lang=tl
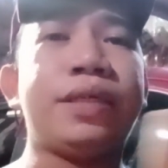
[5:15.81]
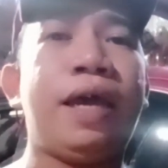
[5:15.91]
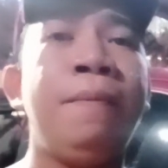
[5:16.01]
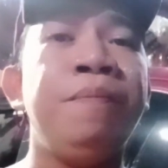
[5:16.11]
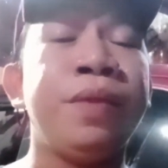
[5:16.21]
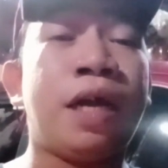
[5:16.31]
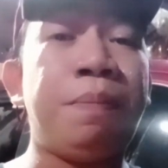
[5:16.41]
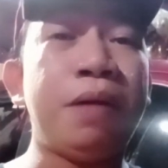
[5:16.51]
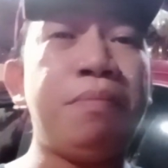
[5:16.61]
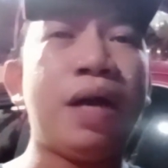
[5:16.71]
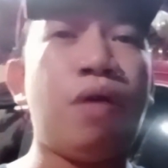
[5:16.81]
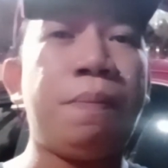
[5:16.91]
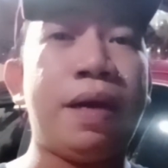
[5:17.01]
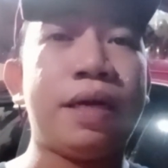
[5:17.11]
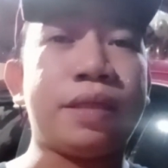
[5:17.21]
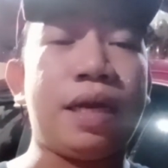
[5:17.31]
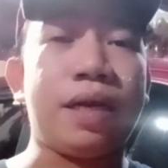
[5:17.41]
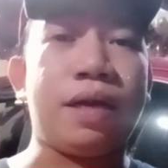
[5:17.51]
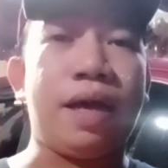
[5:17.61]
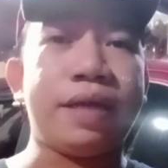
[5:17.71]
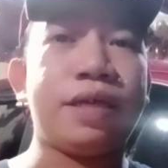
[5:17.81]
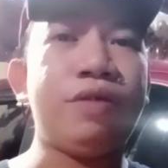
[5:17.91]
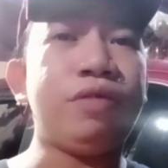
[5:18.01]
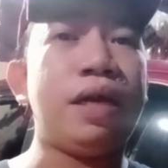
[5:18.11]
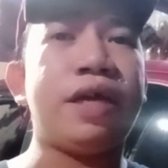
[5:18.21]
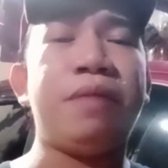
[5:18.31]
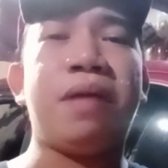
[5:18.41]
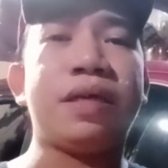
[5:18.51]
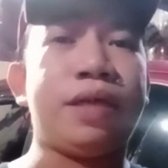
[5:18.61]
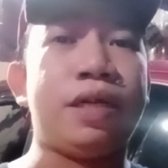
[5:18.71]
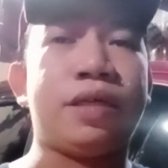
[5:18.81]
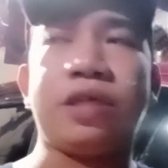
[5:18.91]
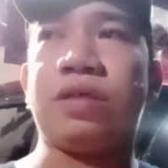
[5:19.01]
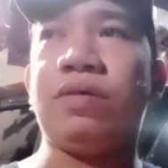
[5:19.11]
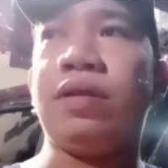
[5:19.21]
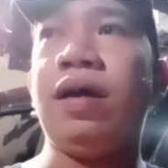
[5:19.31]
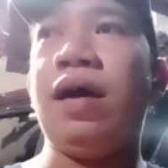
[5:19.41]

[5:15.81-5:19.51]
Kasi kapag bago ka pa lang talaga guys, ganun talaga yung mga sales sales nun.